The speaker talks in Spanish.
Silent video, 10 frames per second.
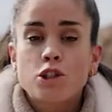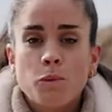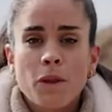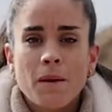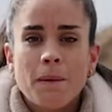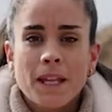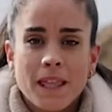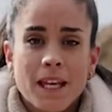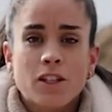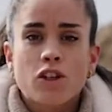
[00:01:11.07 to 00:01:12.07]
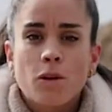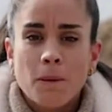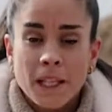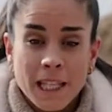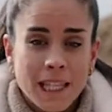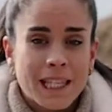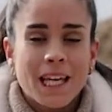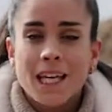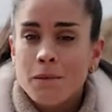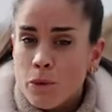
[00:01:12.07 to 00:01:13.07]
Os puede parecer
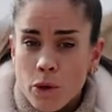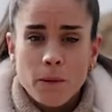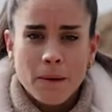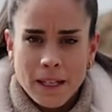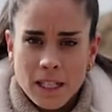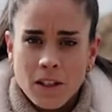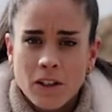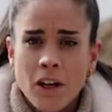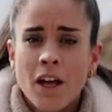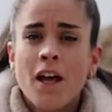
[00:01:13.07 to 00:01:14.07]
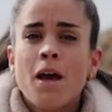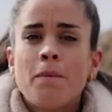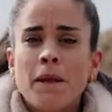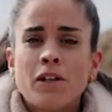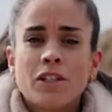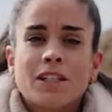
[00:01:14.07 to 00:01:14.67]
sorprendente y muy básico, pero